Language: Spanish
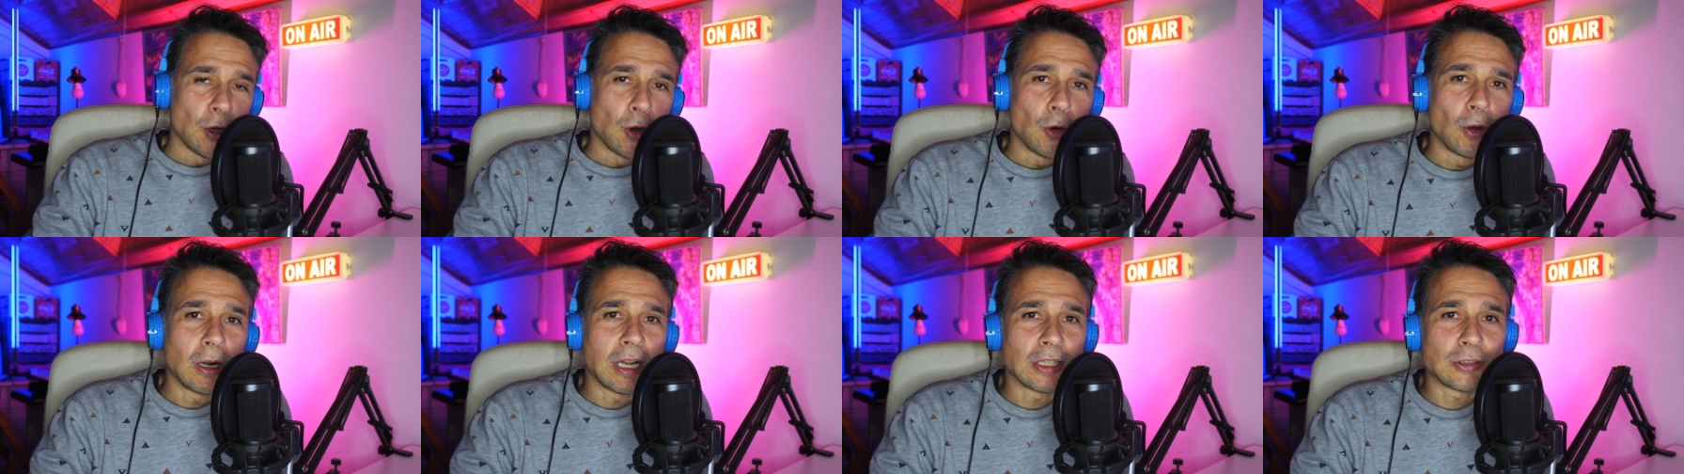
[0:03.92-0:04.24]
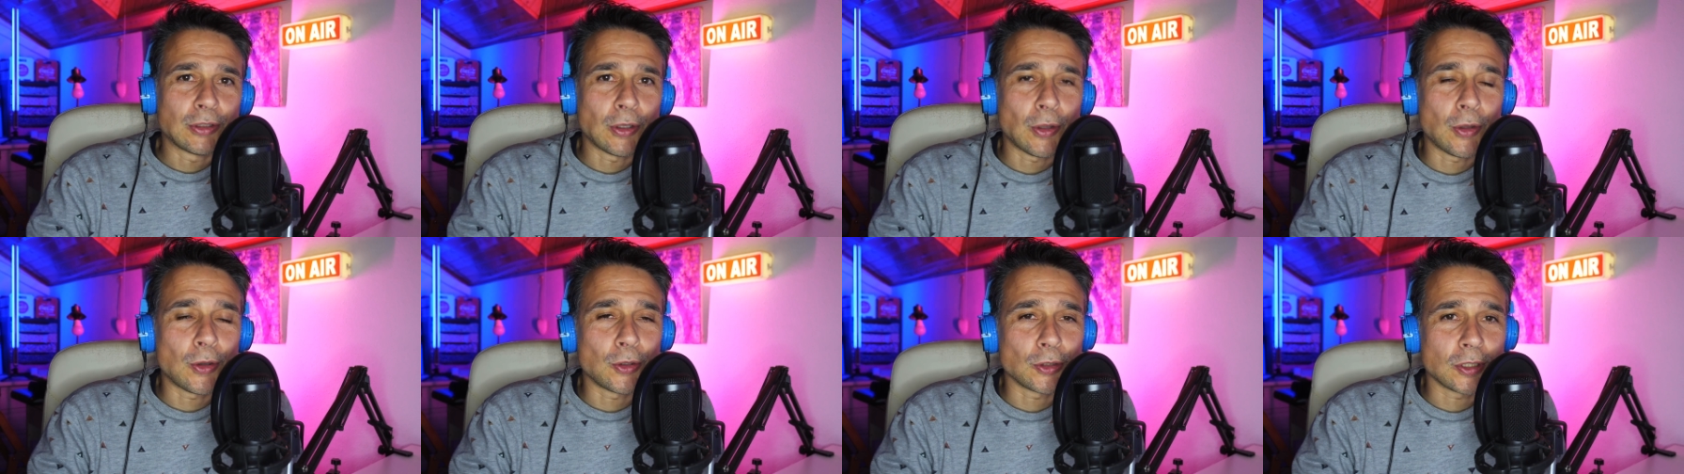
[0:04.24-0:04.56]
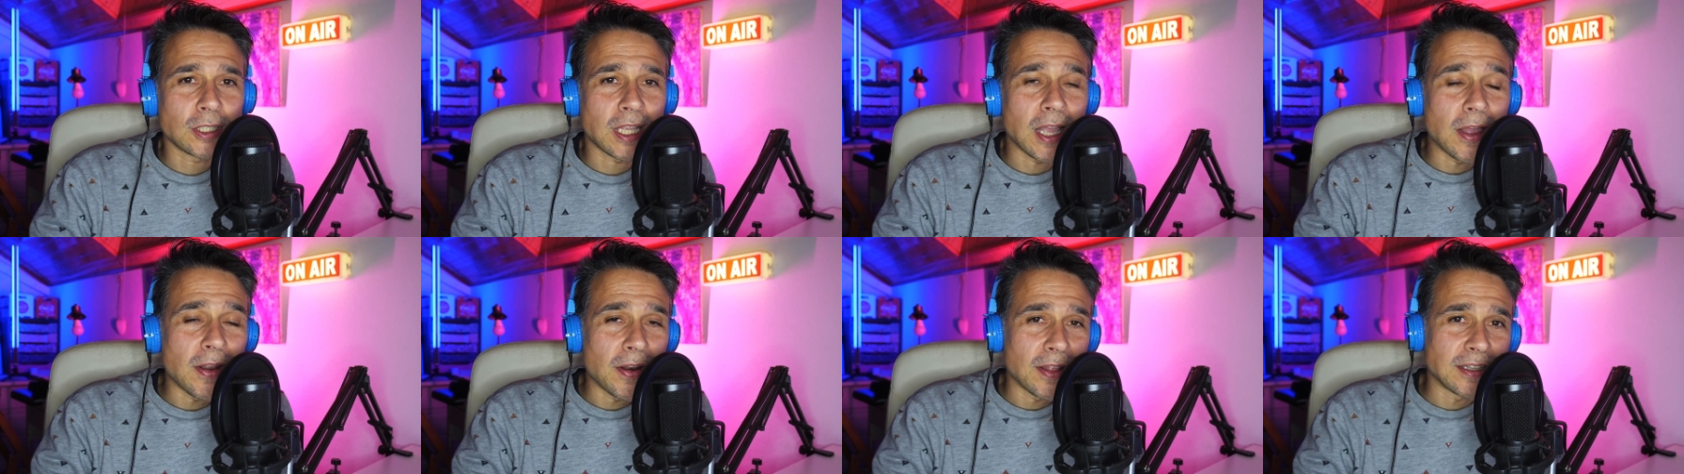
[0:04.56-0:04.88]
Hola a
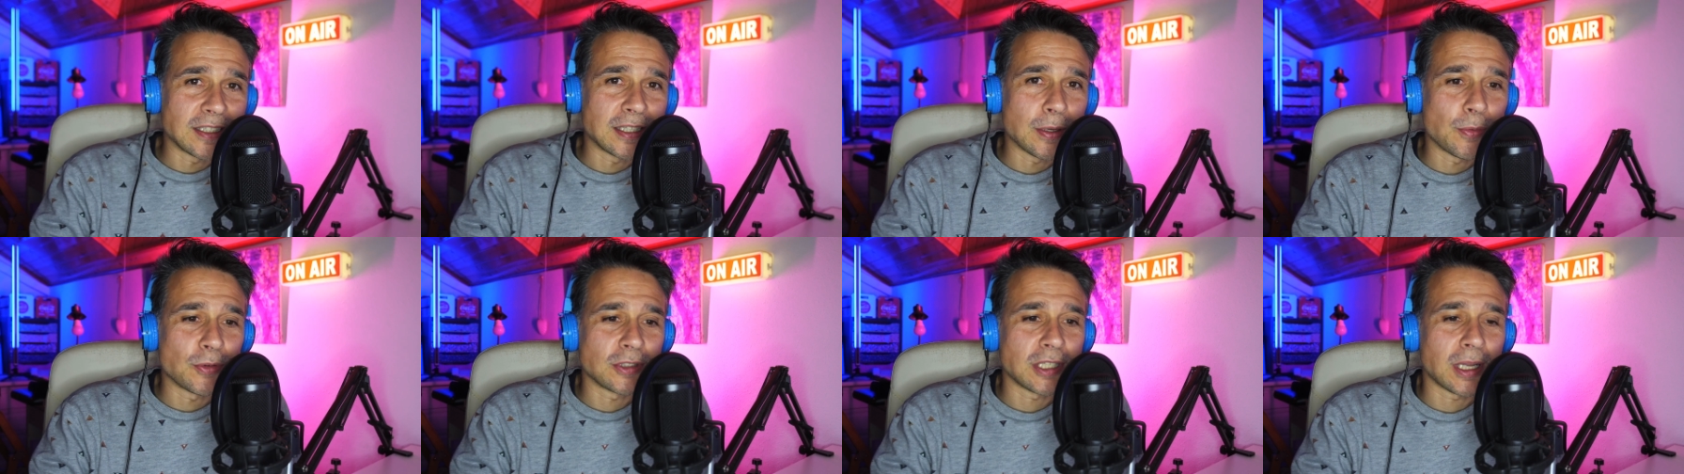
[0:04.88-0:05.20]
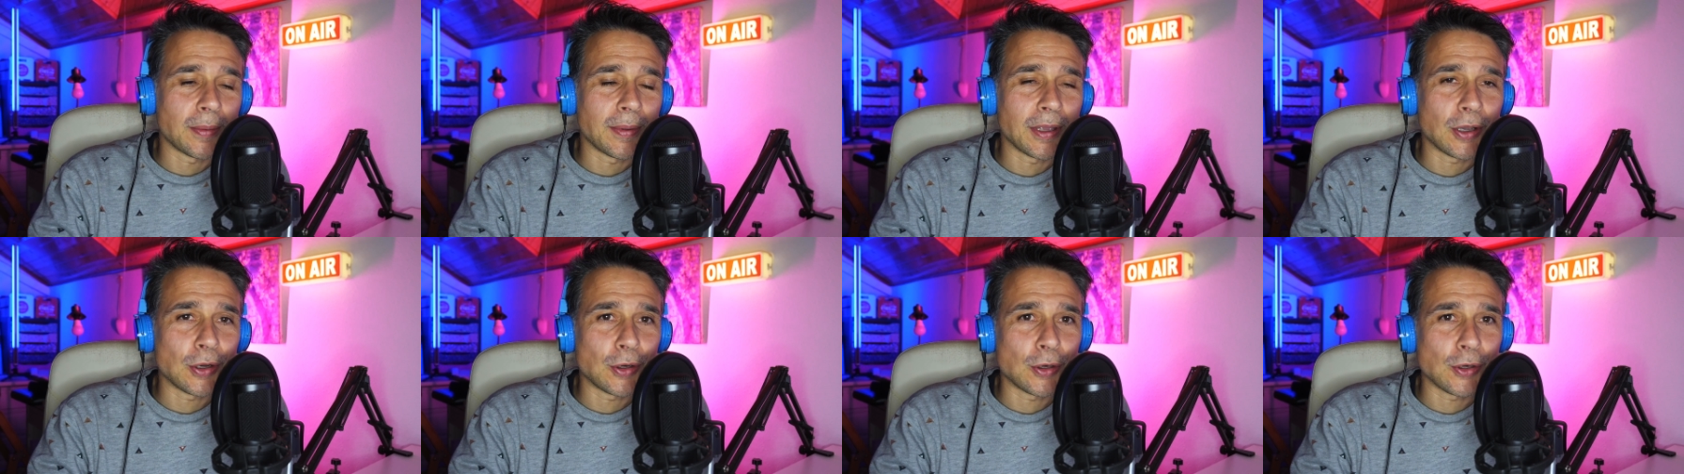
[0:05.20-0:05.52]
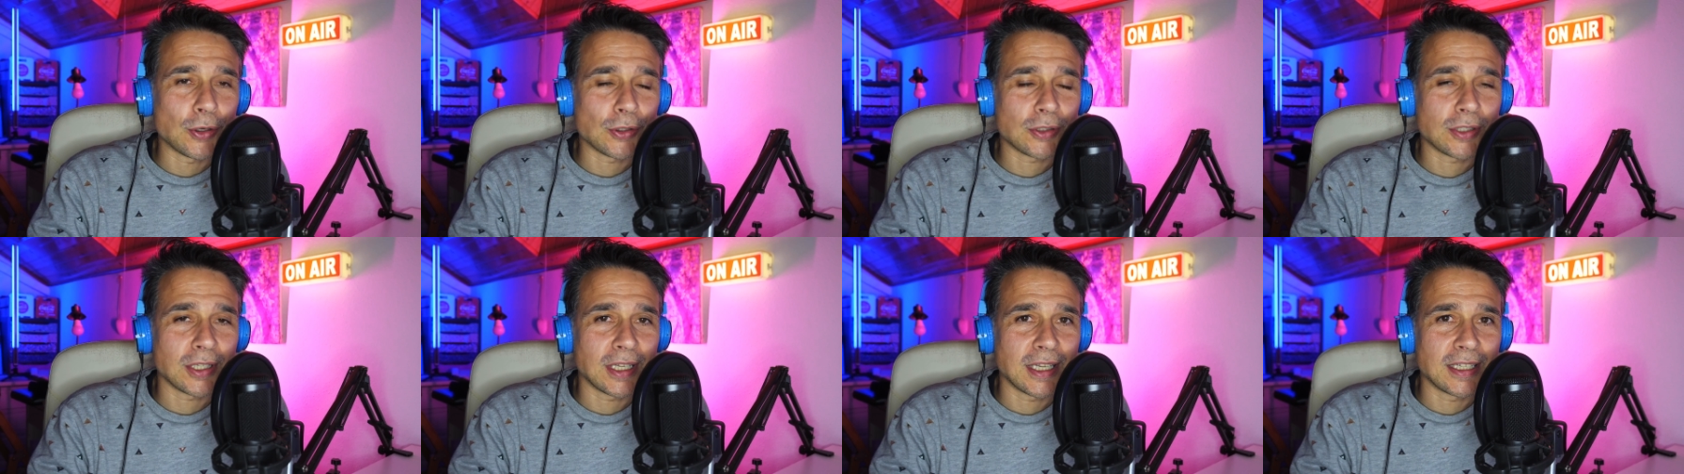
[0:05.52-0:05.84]
todos, queridísimos
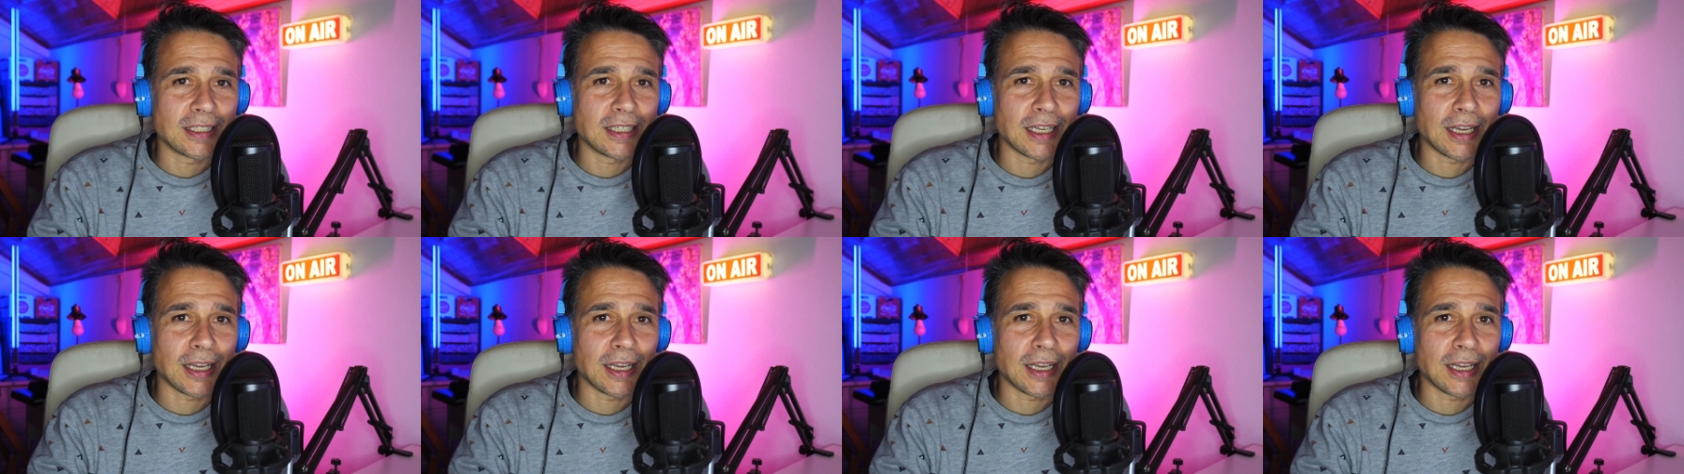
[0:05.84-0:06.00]
amigos y